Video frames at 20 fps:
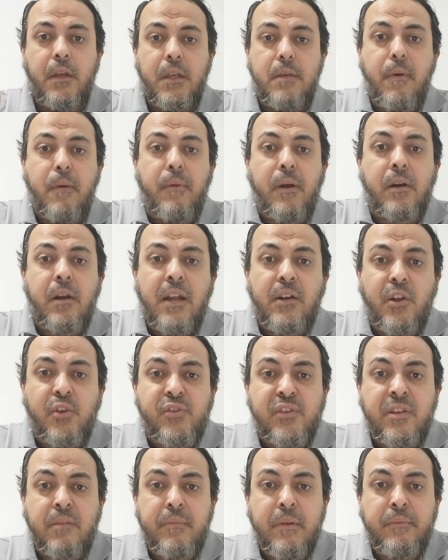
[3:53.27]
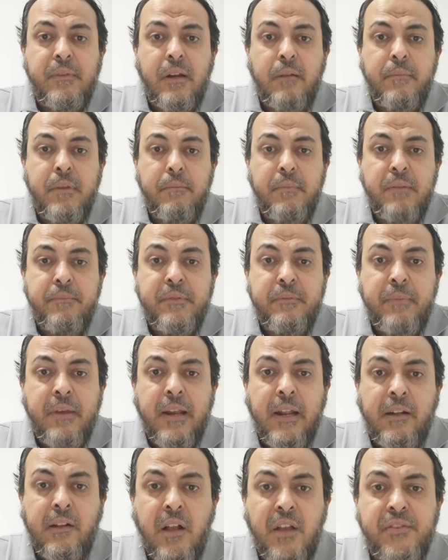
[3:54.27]
يبقى مره قال الرسول صلى الله عليه وسلم
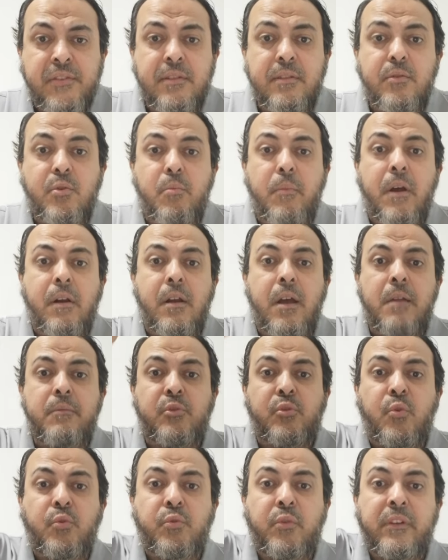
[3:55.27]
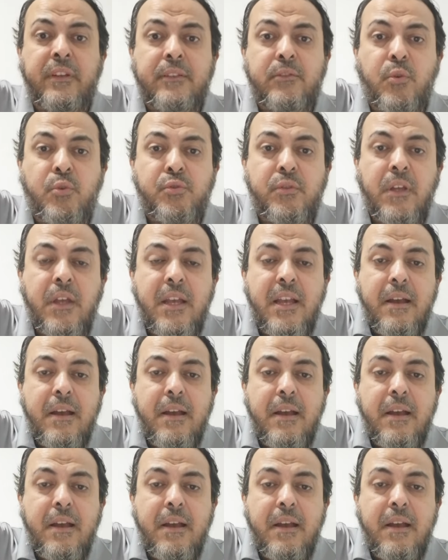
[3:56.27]
بيبني قصر ومره قال بتخط تخط